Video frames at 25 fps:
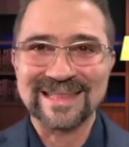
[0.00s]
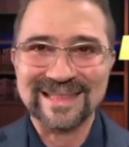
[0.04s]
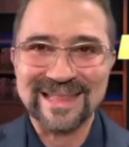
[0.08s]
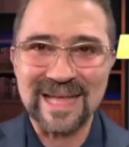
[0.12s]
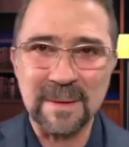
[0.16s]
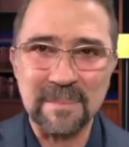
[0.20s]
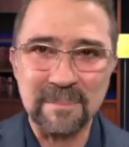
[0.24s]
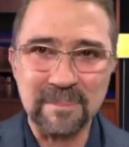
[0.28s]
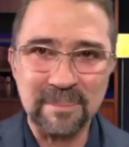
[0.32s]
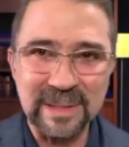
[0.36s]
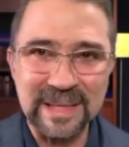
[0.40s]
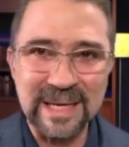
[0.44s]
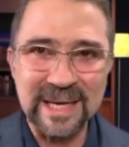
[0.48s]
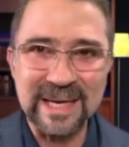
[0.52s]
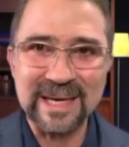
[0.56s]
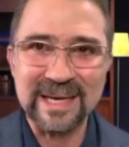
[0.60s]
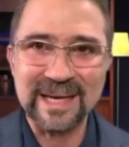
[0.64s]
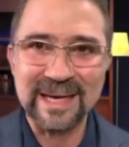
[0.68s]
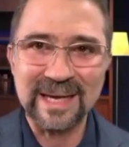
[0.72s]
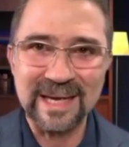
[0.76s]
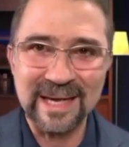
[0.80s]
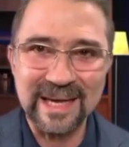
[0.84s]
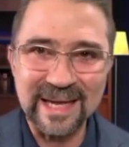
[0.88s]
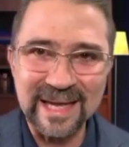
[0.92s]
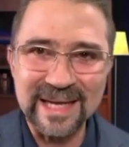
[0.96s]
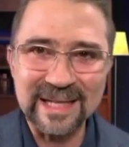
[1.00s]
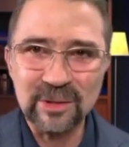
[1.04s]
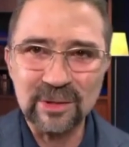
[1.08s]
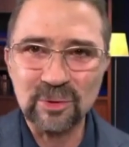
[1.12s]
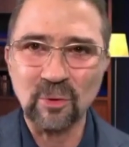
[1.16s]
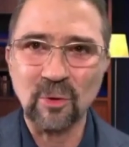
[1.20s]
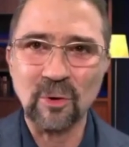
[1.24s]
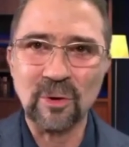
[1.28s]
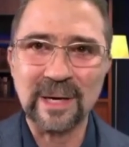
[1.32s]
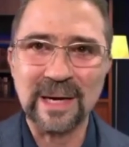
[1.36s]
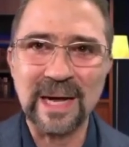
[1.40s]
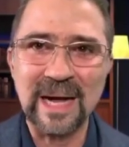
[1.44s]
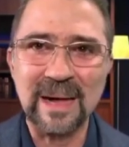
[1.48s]
también
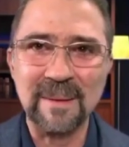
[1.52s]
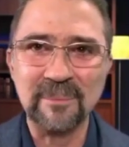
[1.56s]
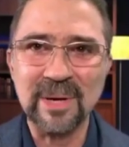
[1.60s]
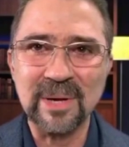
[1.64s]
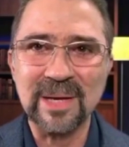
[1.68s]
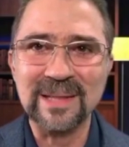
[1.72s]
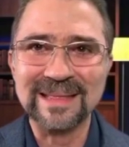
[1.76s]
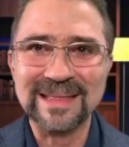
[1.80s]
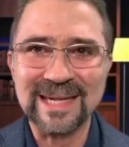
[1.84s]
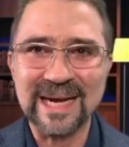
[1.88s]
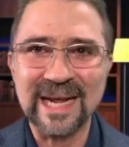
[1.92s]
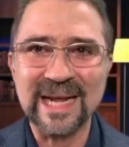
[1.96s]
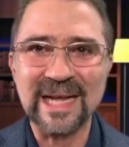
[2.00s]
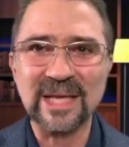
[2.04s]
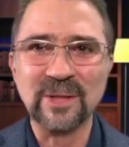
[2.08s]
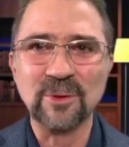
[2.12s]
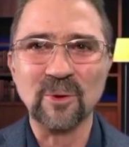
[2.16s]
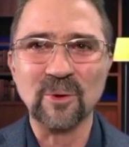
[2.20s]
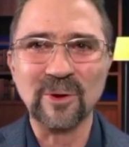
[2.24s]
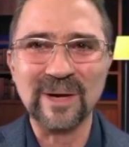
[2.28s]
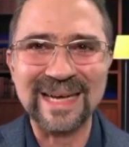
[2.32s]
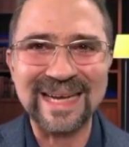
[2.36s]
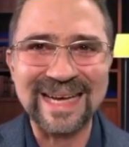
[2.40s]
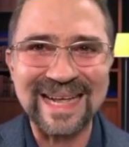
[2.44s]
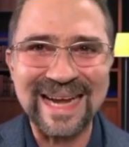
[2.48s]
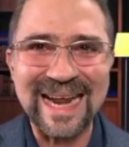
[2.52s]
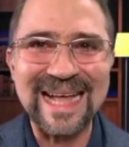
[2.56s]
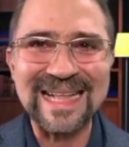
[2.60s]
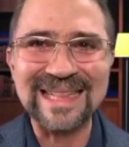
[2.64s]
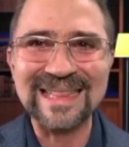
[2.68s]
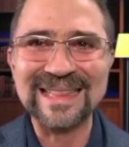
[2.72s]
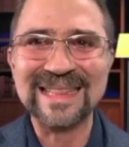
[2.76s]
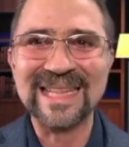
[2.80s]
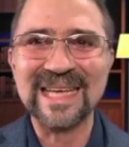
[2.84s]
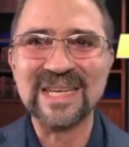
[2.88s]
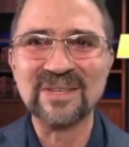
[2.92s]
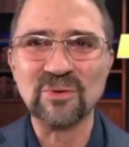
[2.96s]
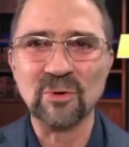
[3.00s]
estos cambios han traído
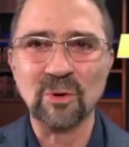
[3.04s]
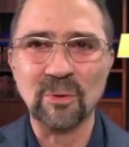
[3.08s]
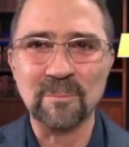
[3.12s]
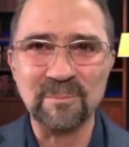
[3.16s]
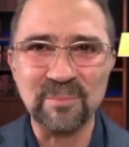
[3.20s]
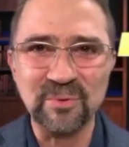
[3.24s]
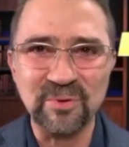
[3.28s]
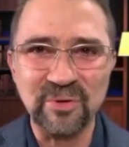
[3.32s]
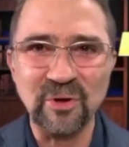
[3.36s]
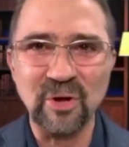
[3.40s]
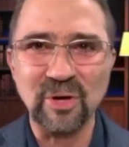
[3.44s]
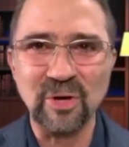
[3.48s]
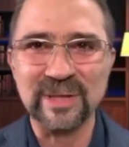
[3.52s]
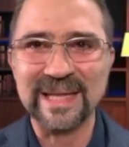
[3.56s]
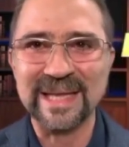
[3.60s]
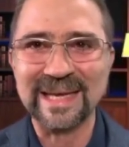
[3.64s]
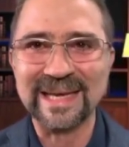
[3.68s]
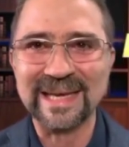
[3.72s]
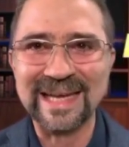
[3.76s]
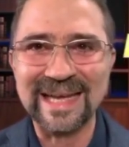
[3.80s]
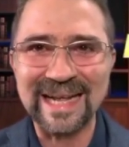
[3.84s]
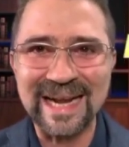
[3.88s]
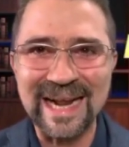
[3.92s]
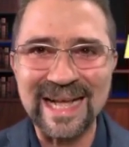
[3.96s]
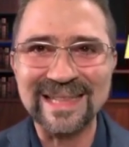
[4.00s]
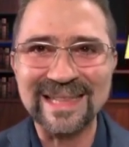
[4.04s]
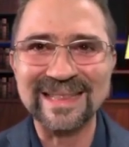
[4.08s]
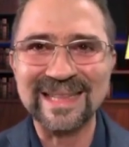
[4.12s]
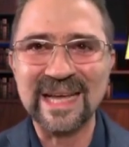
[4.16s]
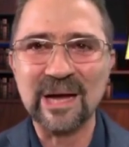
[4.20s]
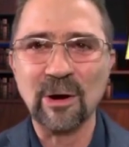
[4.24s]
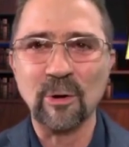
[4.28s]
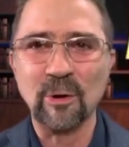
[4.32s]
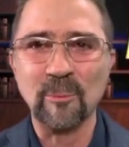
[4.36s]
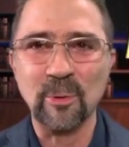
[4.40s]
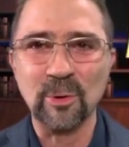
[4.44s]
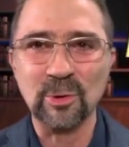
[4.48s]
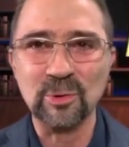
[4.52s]
grandes opciones,
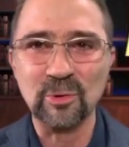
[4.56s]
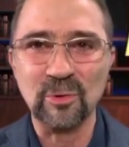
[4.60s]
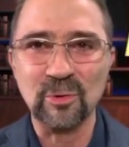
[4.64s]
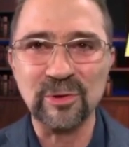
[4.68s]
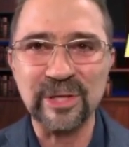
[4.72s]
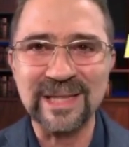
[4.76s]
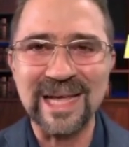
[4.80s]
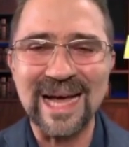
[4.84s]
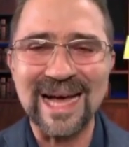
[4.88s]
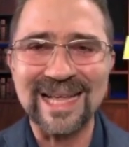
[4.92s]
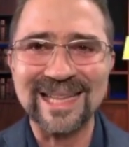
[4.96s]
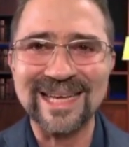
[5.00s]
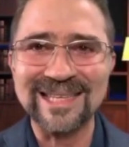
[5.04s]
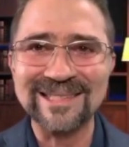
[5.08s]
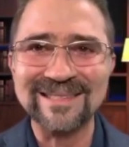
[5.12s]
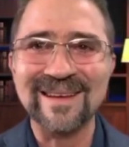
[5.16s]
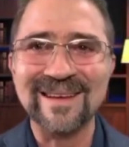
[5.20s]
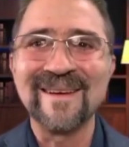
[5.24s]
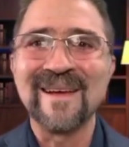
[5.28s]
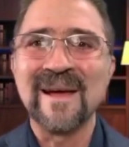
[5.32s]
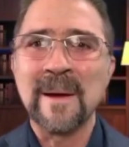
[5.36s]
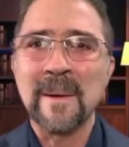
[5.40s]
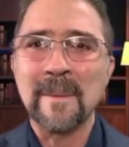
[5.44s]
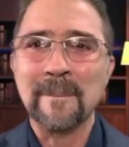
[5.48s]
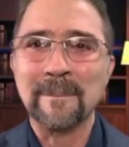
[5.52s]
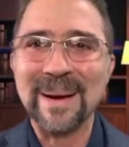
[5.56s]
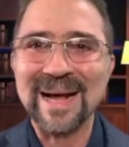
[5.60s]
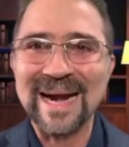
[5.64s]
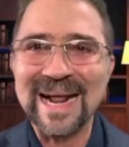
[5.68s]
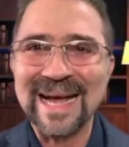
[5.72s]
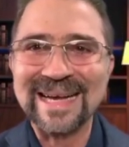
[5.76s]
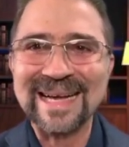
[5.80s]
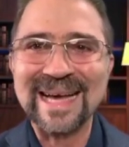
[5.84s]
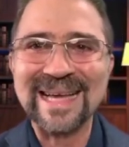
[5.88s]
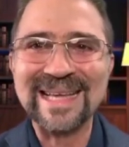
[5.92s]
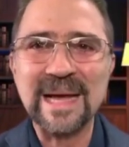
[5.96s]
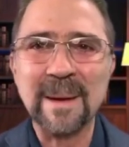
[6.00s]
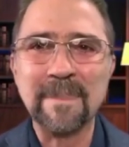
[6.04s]
grandes oportunidades
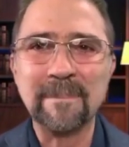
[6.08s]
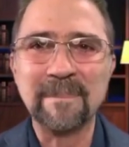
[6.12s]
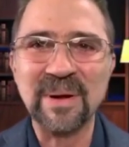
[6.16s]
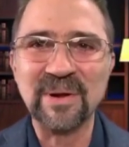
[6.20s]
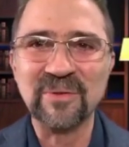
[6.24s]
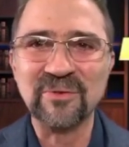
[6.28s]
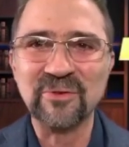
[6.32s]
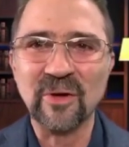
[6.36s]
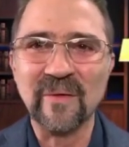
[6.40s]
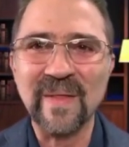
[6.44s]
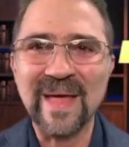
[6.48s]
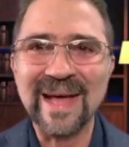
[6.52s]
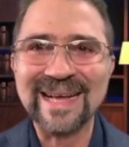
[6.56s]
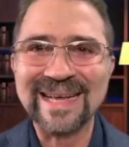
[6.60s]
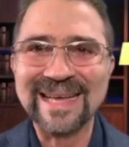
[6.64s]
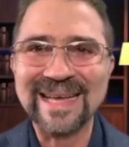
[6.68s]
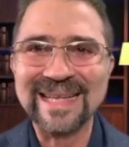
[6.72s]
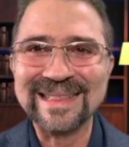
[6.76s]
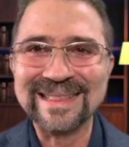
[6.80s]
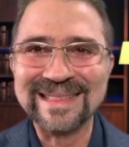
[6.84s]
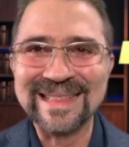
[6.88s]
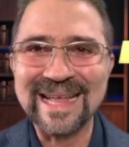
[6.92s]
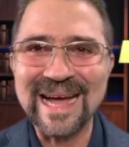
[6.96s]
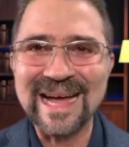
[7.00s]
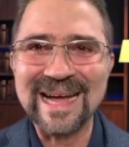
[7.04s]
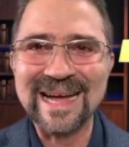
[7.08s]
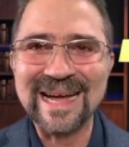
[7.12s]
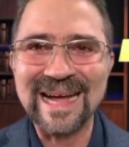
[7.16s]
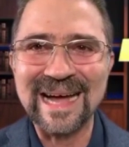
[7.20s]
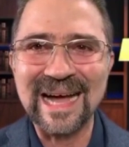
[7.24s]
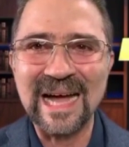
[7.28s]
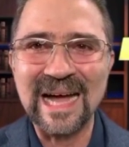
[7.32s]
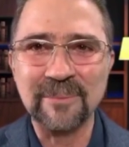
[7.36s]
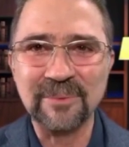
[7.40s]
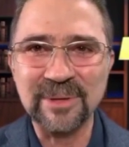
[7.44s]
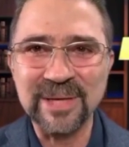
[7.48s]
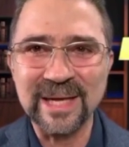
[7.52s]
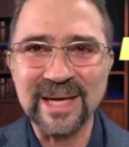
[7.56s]
para aquellas personas que están
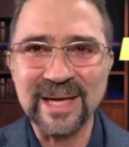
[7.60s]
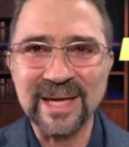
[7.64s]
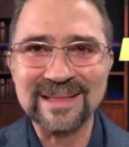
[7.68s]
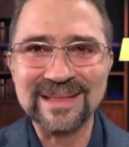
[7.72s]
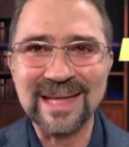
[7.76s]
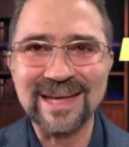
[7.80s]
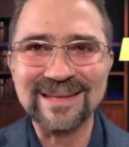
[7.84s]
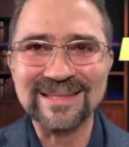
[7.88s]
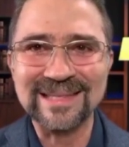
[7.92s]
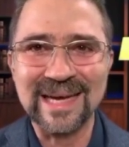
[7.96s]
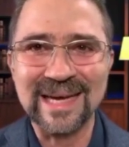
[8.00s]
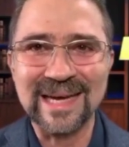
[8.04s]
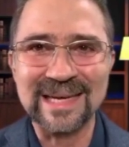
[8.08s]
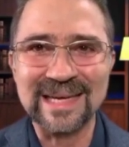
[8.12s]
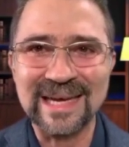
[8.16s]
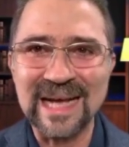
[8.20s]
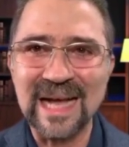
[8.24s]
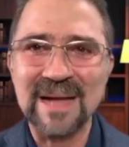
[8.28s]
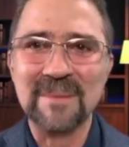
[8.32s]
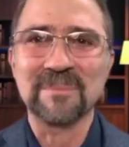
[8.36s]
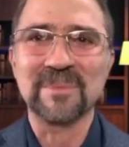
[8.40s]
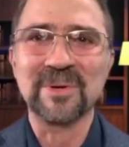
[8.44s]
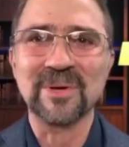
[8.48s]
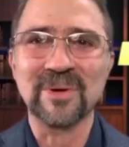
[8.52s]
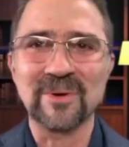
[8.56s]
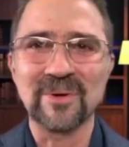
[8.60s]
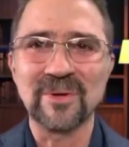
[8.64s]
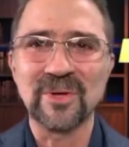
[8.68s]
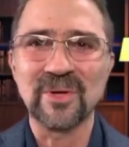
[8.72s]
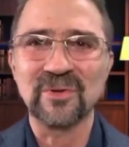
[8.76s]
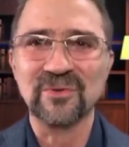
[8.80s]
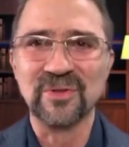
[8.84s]
abiertas al cambio.